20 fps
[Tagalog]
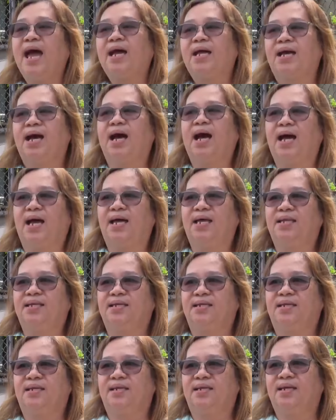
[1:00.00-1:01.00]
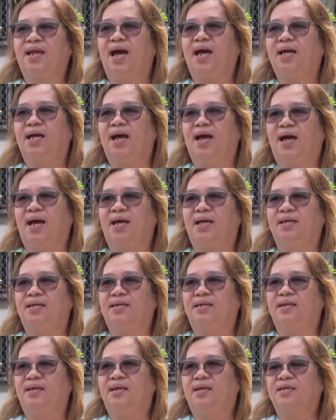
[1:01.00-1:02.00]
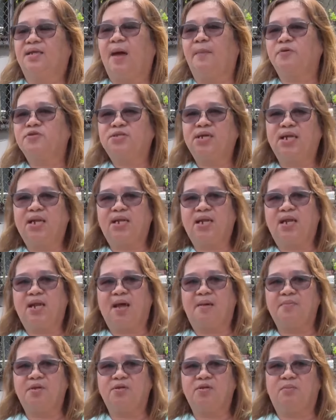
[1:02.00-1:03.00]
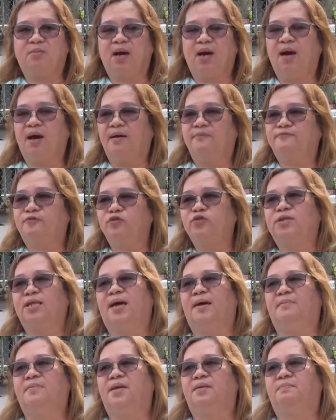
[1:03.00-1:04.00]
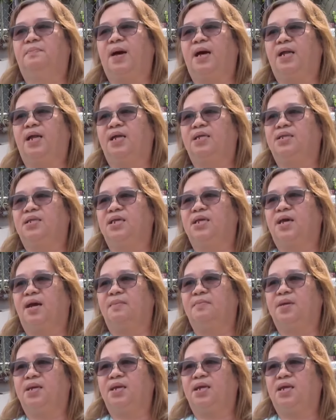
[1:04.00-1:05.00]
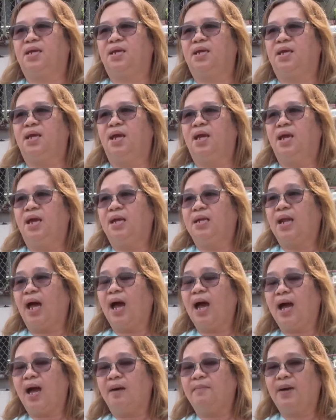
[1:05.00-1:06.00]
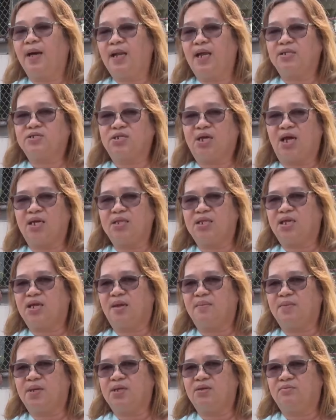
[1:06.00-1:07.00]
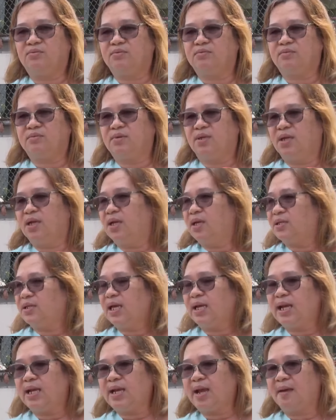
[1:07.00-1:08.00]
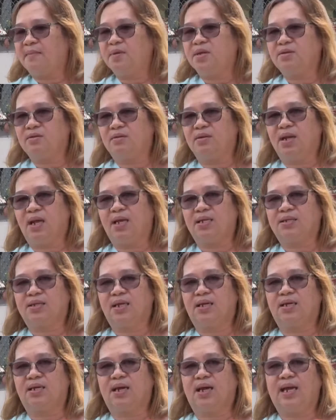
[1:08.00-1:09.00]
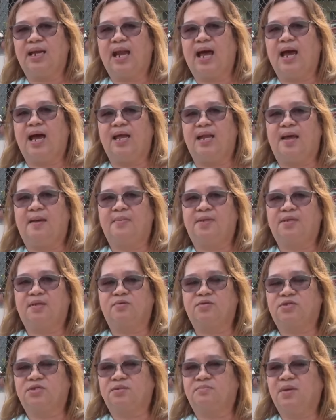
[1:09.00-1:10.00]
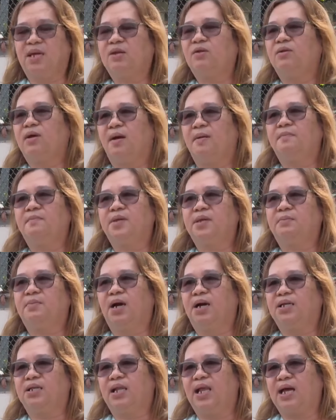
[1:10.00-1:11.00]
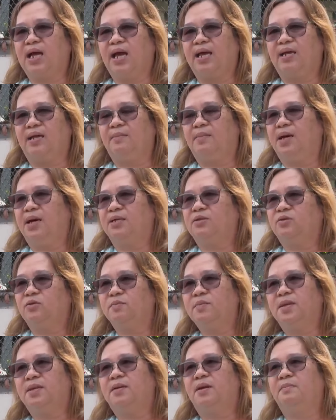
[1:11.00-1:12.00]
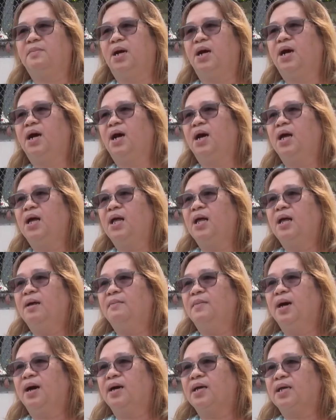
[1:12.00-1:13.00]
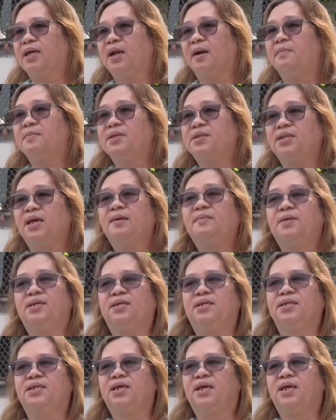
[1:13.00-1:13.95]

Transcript: Naagahan, inaagahan. Tapos dala na namin yung mga food namin para hindi kami nakakabala at saka hindi kami yung dala namin yung lahat ng kailangan namin. Tapos meron na kami mga lagay ng mga dumi, ng mga mga ginamit namin.